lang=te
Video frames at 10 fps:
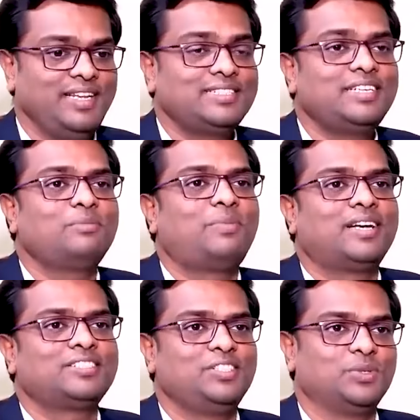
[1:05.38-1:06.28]
రీసెంట్
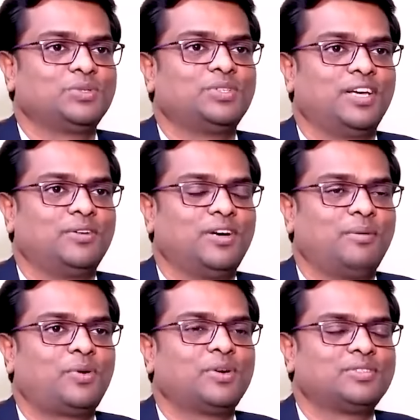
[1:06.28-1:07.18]
పాస్ట్ని చూస్తున్నారు
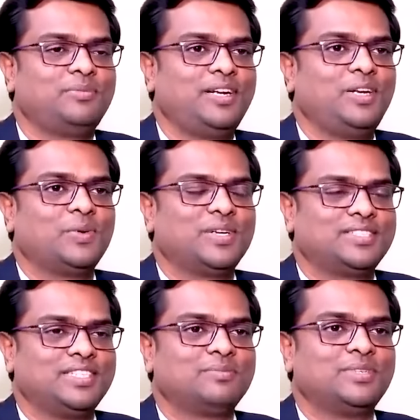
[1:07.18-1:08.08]
అప్రాక్సిమేట్లీ ఒక
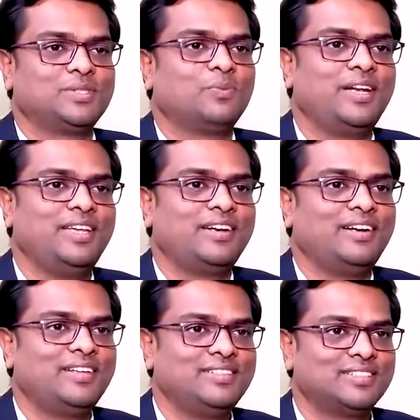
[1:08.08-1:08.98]
సిక్స్ మంత్స్ వన్
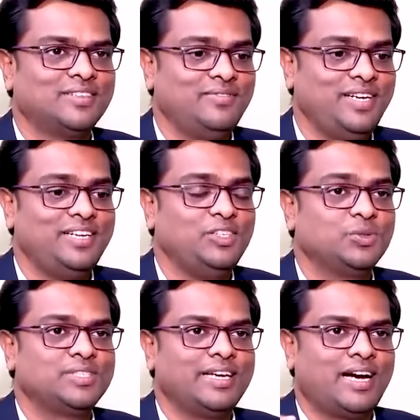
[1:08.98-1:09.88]
ఇయర్ రిటర్న్స్ వీటిని
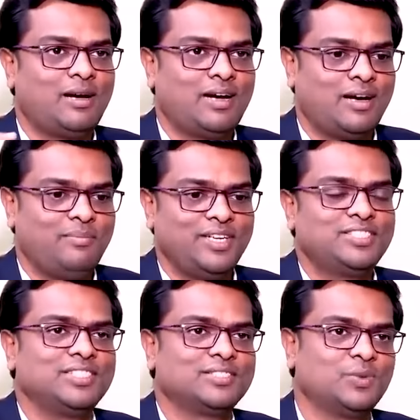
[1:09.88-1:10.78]
చూసి ఆ ఆ
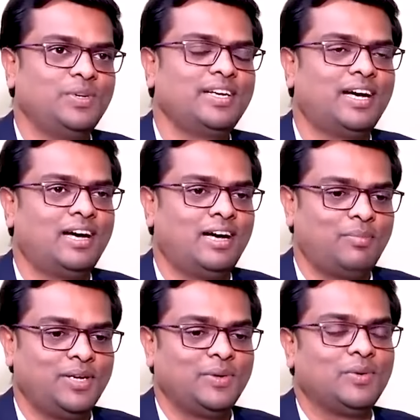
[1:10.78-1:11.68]
బేస్ చేసుకొని ఆ ఆ
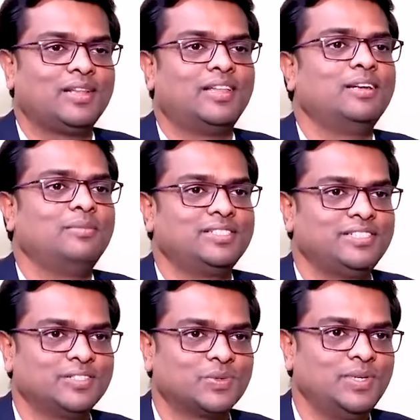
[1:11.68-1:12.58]
పర్టికులర్ దాన్ని
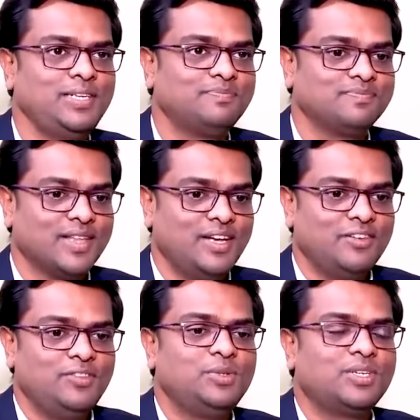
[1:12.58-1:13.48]
బేస్ చేసుకొని
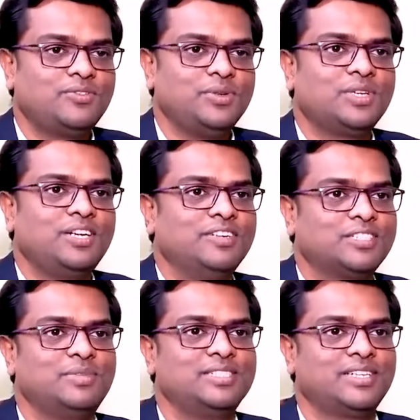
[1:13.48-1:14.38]
ఫ్యూచర్ ఫ్యూచర్
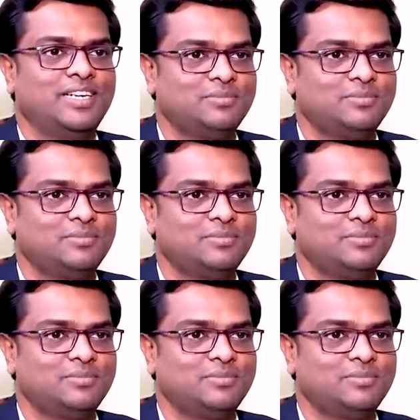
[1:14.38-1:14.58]
ఇన్వెస్ట్మెంట్స్